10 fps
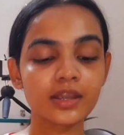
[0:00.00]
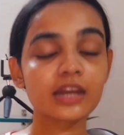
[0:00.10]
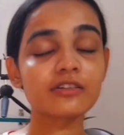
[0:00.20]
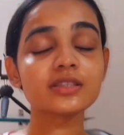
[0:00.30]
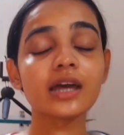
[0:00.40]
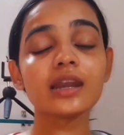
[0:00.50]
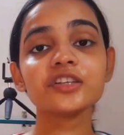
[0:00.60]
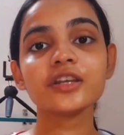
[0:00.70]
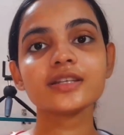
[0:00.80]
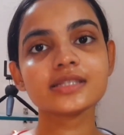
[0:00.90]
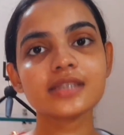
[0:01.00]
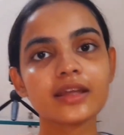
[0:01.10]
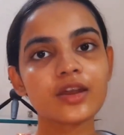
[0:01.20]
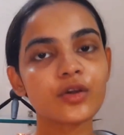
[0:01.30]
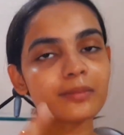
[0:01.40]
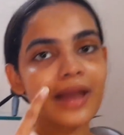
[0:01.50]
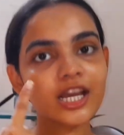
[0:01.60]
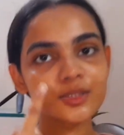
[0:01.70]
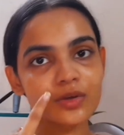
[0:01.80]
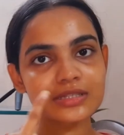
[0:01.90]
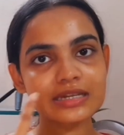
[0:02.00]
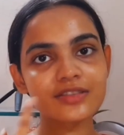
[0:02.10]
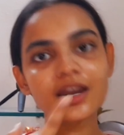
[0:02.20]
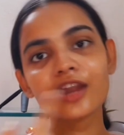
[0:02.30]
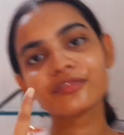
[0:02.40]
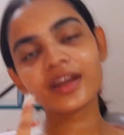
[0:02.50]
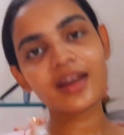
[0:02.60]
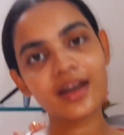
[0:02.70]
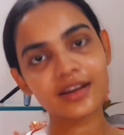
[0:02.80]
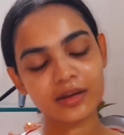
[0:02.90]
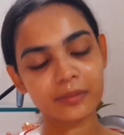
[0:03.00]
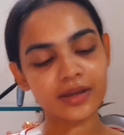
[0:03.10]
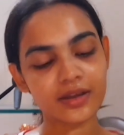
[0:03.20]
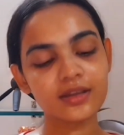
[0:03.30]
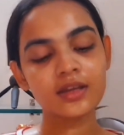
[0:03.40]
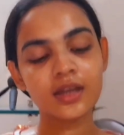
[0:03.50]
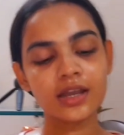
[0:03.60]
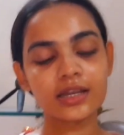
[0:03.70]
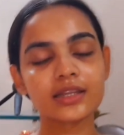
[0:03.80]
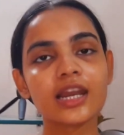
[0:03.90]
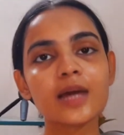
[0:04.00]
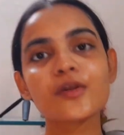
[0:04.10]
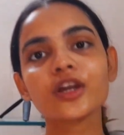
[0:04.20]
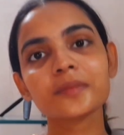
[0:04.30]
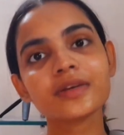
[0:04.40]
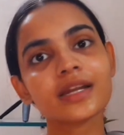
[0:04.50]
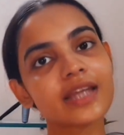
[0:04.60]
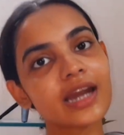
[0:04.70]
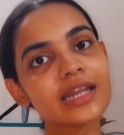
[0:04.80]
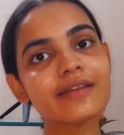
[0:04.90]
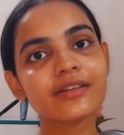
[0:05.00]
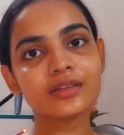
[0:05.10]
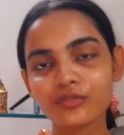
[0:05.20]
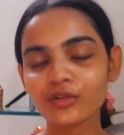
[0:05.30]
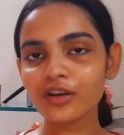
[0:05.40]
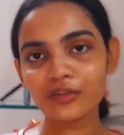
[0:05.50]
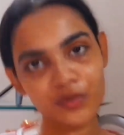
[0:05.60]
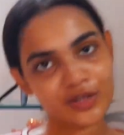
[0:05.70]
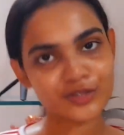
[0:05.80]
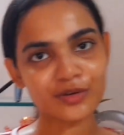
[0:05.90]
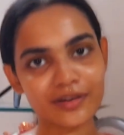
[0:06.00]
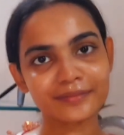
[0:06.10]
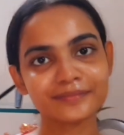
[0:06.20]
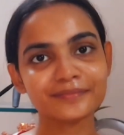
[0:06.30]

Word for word: எனக்கு வந்து நல்ல சேஞ்சஸ் தெரியும் என்னோடய பிளாக் ஸ்பாட்ஸ்லாம் வந்து நல்லா ஃபேட் ஆகிறத நான் பார்க்குறேன் இந்த எல்லா ப்ராடக்ட்டுமே நான் தனியாக வந்து ஃபுல் ரிவ்யூ நான் சொல்கிறேன்